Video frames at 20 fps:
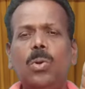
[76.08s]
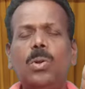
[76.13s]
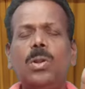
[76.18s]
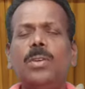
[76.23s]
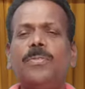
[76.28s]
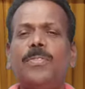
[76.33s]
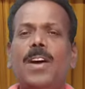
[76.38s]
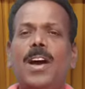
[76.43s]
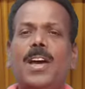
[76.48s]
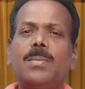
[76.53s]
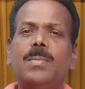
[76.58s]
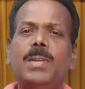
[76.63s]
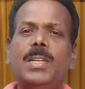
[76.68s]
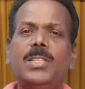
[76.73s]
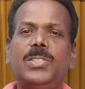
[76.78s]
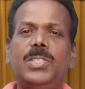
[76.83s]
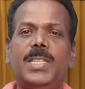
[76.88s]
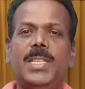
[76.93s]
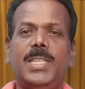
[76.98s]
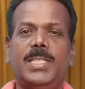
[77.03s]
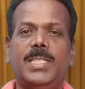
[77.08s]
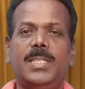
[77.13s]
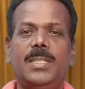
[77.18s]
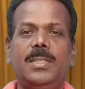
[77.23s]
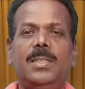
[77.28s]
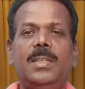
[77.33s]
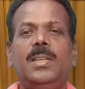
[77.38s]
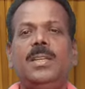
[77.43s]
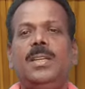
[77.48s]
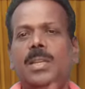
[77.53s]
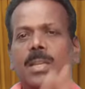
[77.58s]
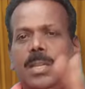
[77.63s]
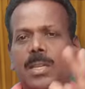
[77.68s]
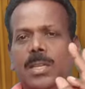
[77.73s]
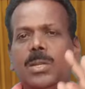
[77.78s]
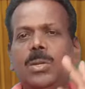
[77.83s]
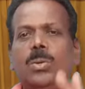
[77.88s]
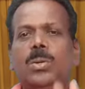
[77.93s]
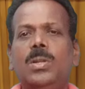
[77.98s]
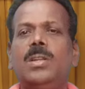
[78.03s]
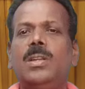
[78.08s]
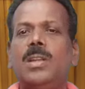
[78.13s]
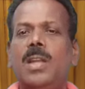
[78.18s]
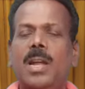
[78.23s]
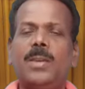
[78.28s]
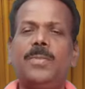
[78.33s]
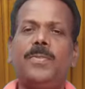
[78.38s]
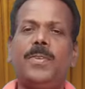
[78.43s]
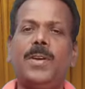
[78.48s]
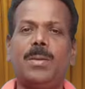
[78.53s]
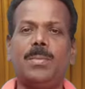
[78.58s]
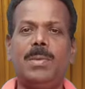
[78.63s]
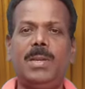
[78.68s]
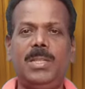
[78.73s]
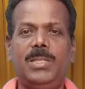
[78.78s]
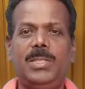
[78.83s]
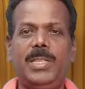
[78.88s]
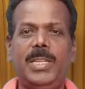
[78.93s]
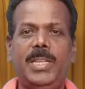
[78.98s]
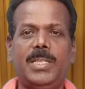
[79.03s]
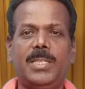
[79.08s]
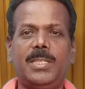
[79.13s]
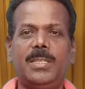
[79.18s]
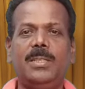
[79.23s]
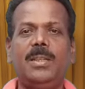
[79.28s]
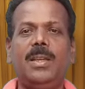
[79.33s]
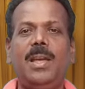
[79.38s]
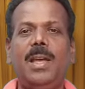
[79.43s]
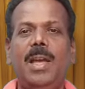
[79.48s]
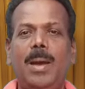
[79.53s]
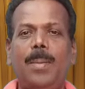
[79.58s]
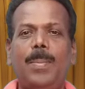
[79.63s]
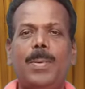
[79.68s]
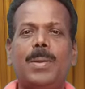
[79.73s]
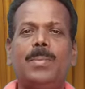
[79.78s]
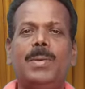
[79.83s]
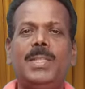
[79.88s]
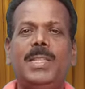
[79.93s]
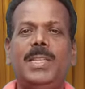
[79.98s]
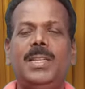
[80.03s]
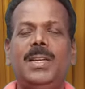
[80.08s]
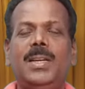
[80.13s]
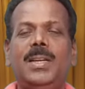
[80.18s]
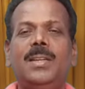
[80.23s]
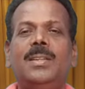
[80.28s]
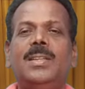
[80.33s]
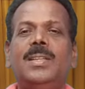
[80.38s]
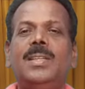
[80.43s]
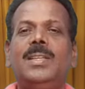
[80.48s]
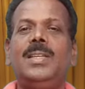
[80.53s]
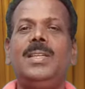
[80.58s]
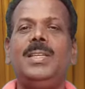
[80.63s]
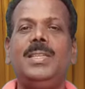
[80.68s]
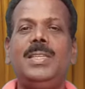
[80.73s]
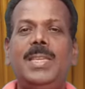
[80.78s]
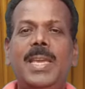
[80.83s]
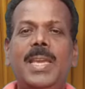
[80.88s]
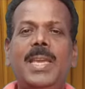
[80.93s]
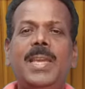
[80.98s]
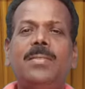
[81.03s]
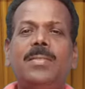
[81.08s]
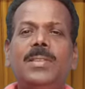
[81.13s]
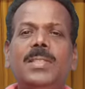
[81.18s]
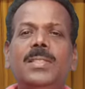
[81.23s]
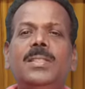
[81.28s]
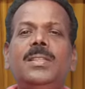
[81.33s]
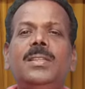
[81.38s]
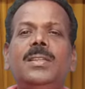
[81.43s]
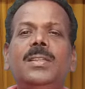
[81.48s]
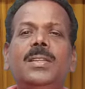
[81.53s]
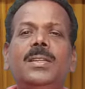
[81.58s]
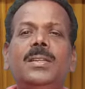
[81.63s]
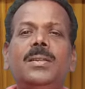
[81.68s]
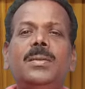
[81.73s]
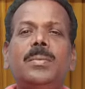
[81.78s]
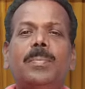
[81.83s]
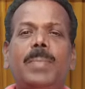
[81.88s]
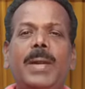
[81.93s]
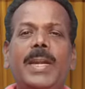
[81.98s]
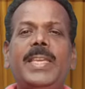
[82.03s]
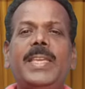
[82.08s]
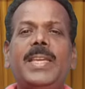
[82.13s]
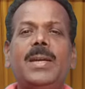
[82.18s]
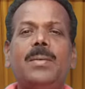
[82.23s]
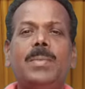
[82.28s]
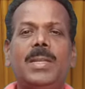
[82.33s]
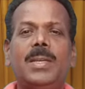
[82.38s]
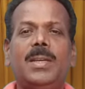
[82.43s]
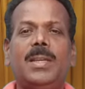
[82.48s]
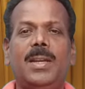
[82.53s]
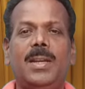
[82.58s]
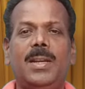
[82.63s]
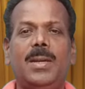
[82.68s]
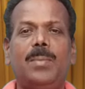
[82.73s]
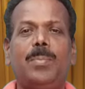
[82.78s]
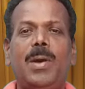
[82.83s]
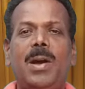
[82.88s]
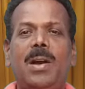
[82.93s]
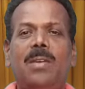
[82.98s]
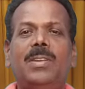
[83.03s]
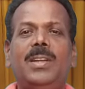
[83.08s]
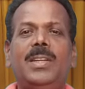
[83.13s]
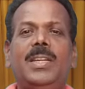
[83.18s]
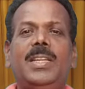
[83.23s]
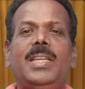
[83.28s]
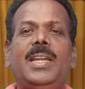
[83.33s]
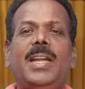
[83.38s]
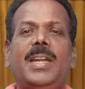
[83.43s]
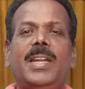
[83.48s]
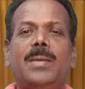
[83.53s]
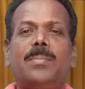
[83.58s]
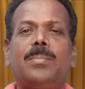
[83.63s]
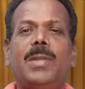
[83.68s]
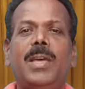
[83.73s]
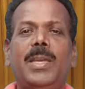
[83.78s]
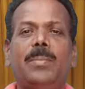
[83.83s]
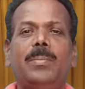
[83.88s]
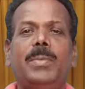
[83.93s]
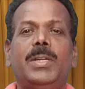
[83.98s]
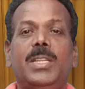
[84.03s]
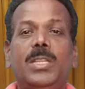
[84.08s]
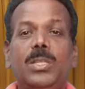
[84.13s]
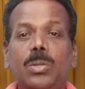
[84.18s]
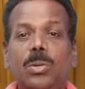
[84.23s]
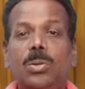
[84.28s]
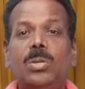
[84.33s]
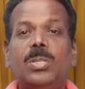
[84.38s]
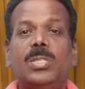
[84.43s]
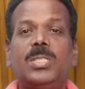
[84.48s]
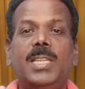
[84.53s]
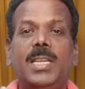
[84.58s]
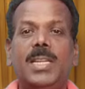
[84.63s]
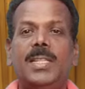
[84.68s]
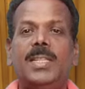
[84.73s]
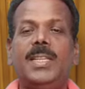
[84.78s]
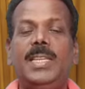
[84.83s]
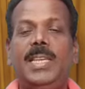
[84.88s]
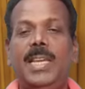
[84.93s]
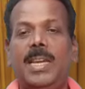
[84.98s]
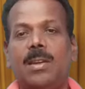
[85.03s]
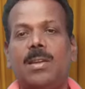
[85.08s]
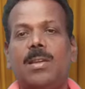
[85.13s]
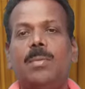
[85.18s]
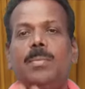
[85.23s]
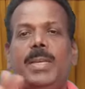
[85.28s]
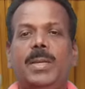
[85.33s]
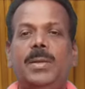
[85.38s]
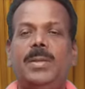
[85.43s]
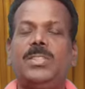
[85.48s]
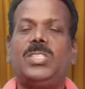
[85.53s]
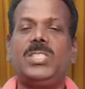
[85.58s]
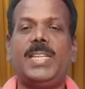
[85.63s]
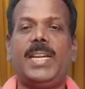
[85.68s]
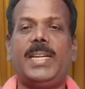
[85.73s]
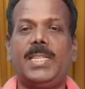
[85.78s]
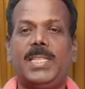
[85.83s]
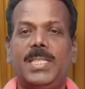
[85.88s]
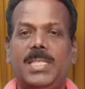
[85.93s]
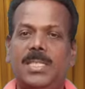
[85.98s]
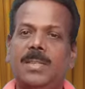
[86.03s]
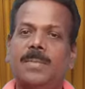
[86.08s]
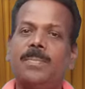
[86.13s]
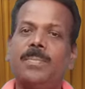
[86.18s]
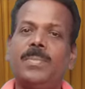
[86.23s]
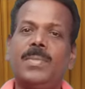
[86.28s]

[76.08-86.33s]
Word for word: ஒன்று ஃபார்மல் எஜுகேஷன் இன்னொன்று நான் ஃபார்மல் எஜுகேஷன் அப்புறம் பார்த்திங்கன்னா ஏன் வந்து படிக்காமல் இருக்கிறாங்க பாவர்ட்டி அன்எம்ப்ளாய்மெண்ட் இதோடு சேர்ந்த எக்கனாமிக் ஸ்டேட்டஸ்